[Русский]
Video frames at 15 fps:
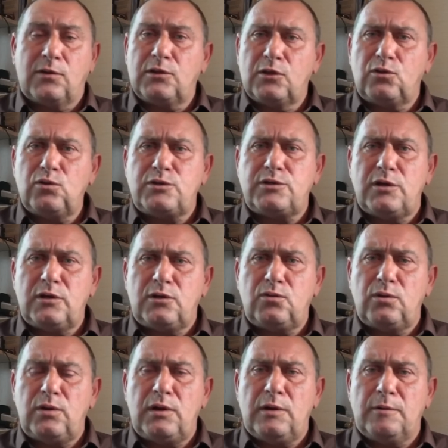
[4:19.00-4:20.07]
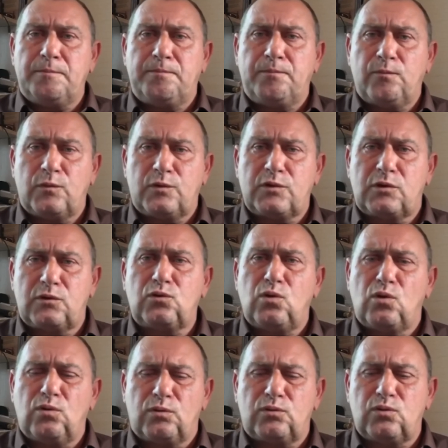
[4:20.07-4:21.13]
Вот на той территории,
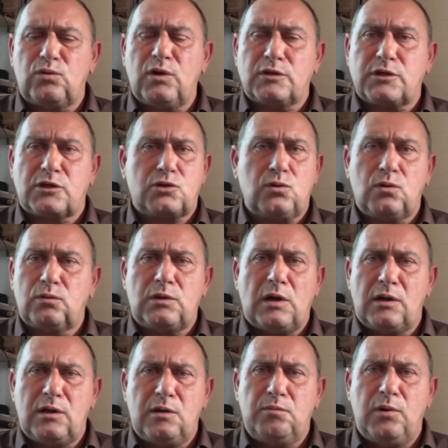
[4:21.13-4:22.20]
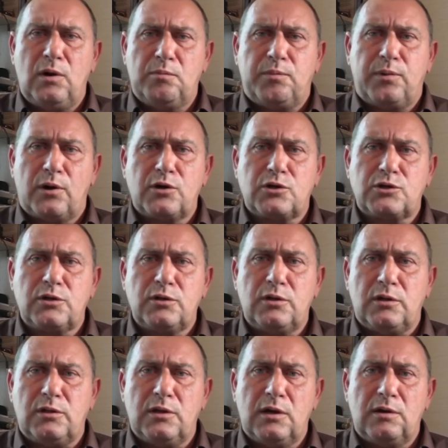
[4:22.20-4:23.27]
кто туда зашел, пришел, да, они были
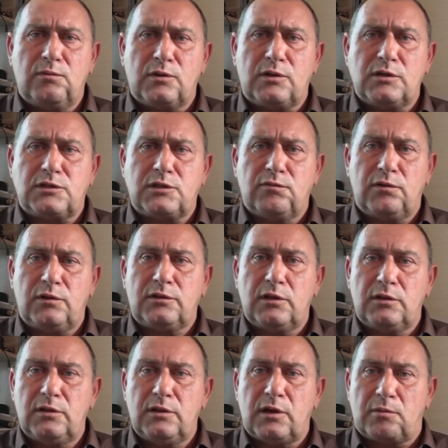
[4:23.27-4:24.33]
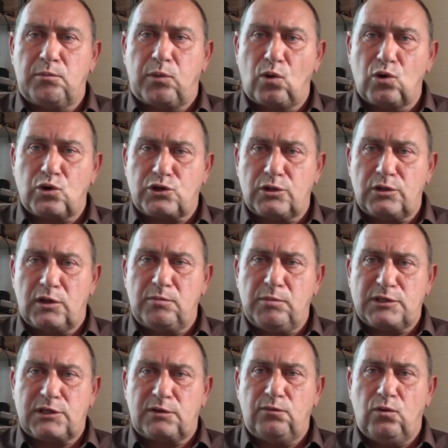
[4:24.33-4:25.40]
поражены, да, вот если в ЛДНР, брошенных
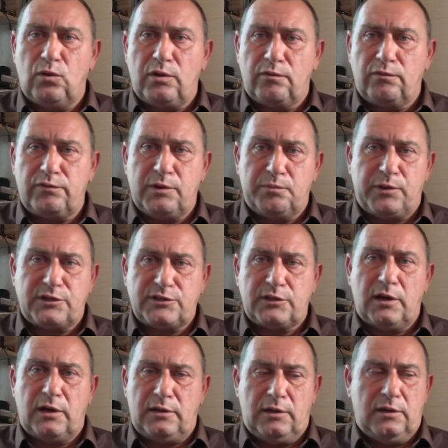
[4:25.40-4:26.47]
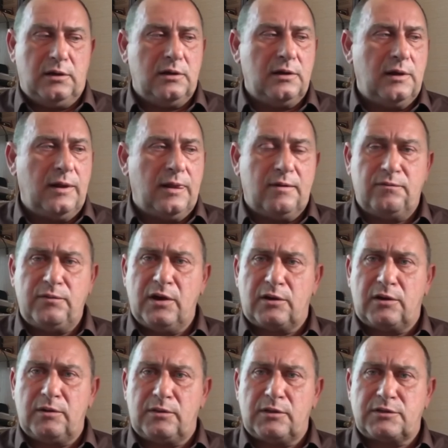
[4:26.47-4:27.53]
Москвой в непризнании, в
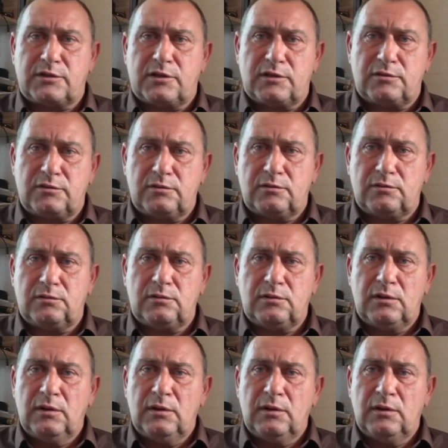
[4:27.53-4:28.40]
некой, так сказать, э,